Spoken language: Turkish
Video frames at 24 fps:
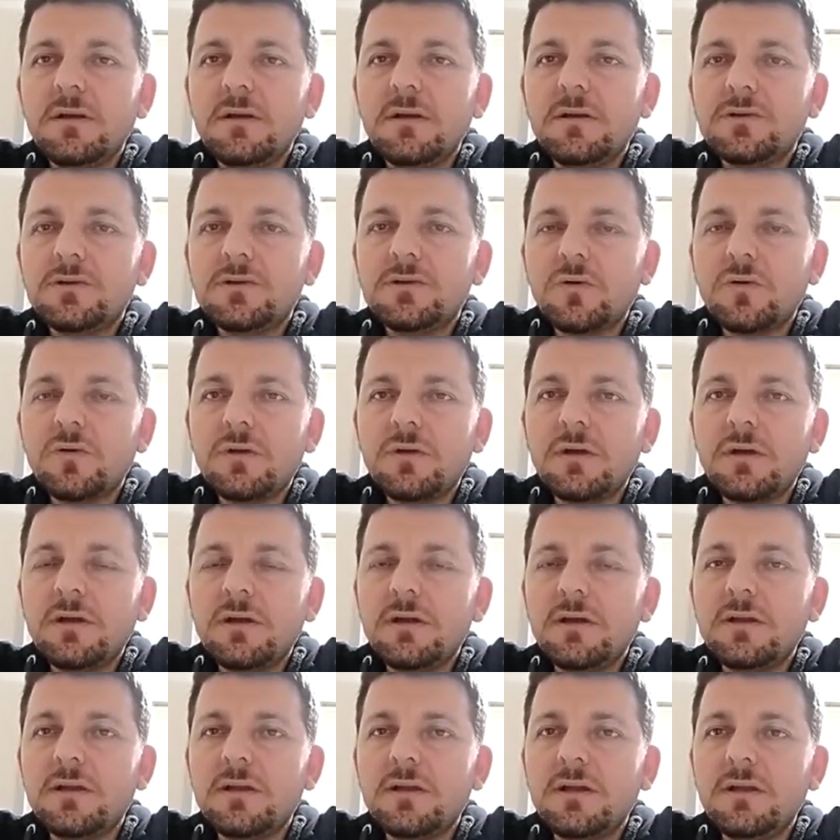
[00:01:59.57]
e, çok e,
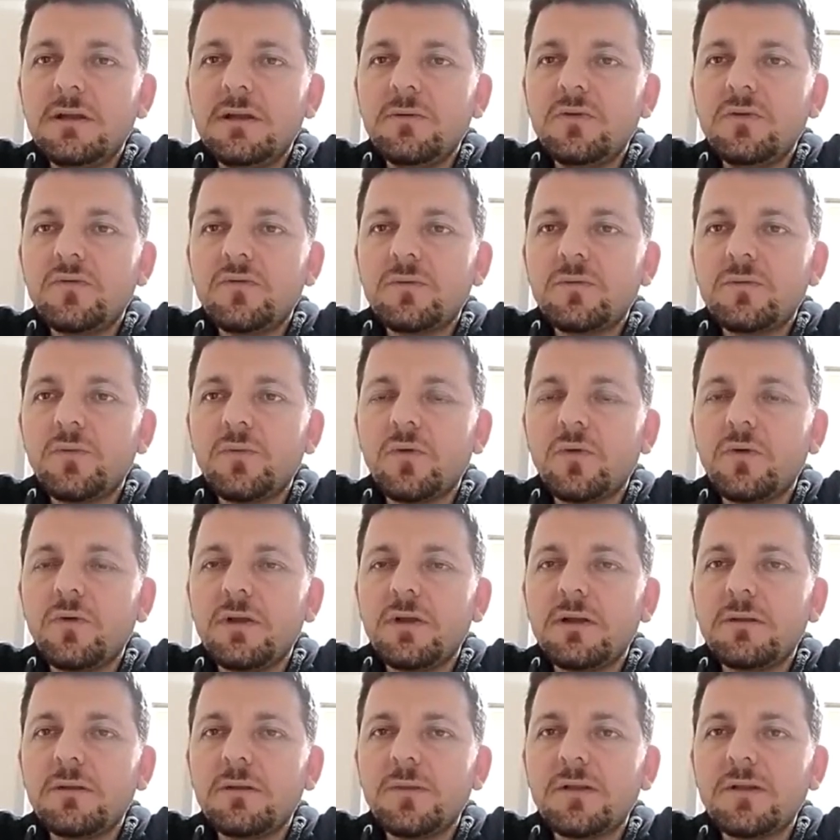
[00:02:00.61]
etkili bir futbol
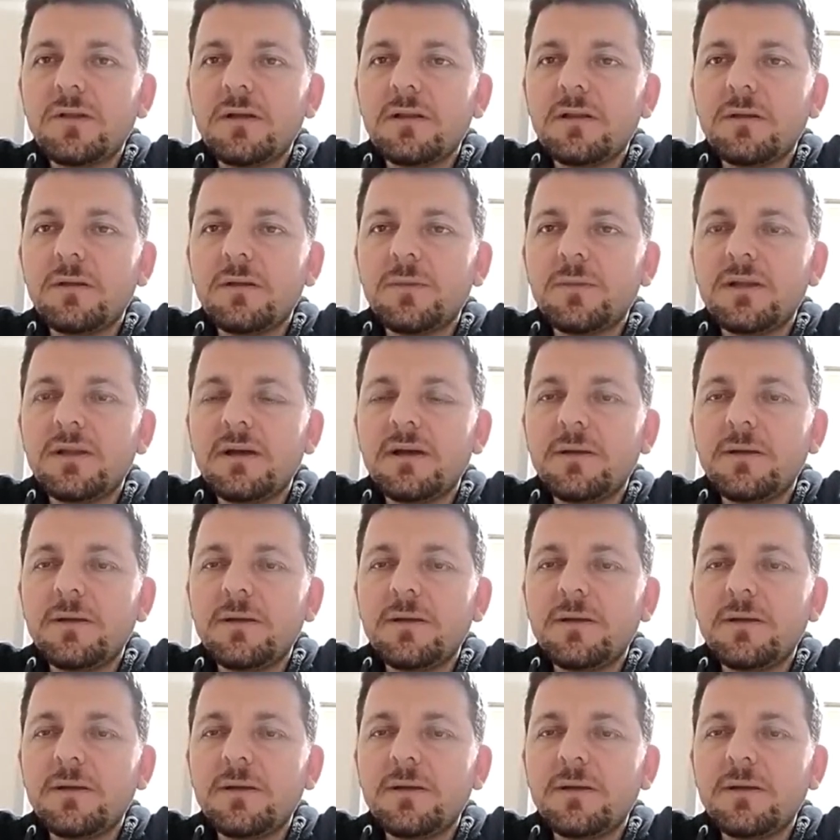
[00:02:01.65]
oynadığımız anlamına